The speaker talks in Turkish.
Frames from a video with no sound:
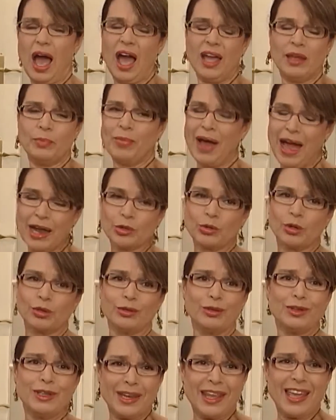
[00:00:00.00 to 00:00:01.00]
Ay
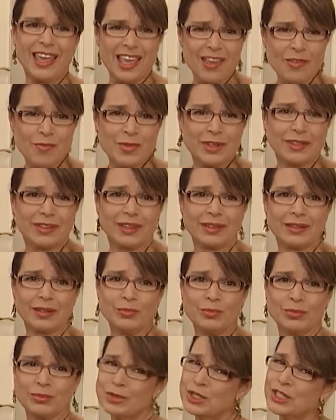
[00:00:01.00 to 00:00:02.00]
pardon yine ev mi
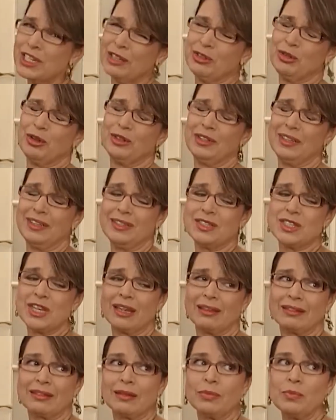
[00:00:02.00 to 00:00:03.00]
dedim? Şato
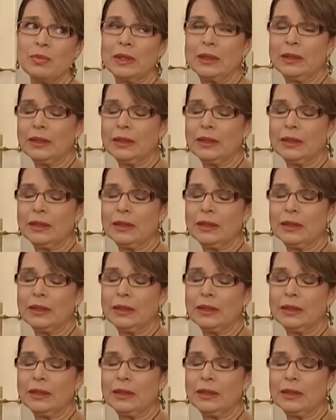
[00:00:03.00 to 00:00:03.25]
diyecektim.